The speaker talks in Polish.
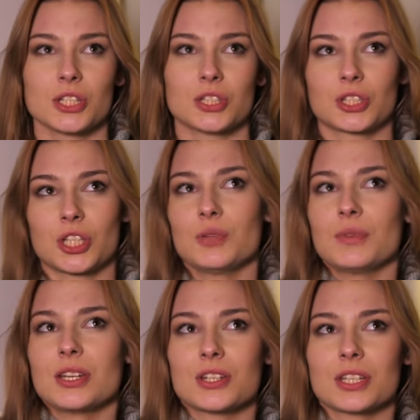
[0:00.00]
z
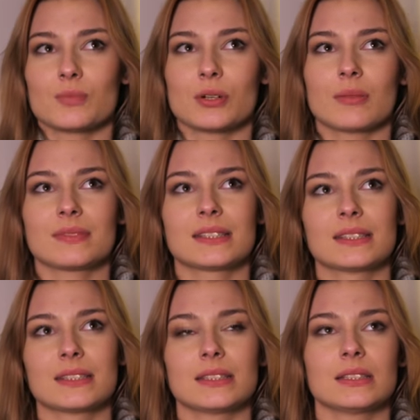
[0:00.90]
kim jeszcze tam byłam,
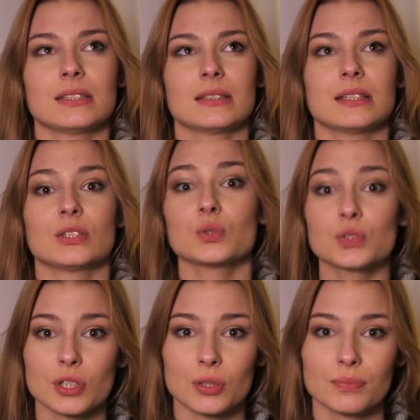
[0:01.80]
z
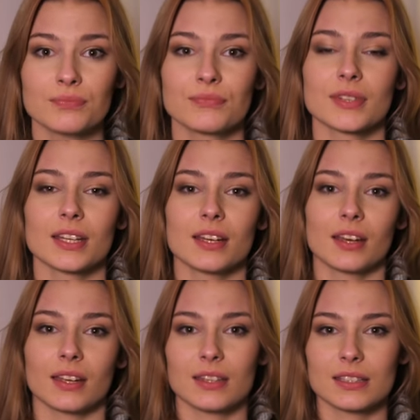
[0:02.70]
Zuzą
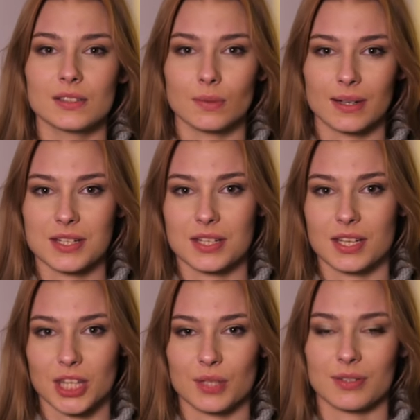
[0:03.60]
i z dwoma
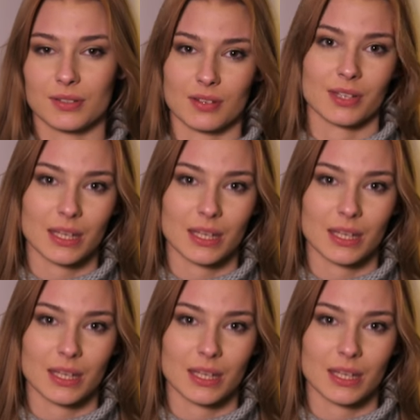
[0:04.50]
jeszcze innymi, którymi nie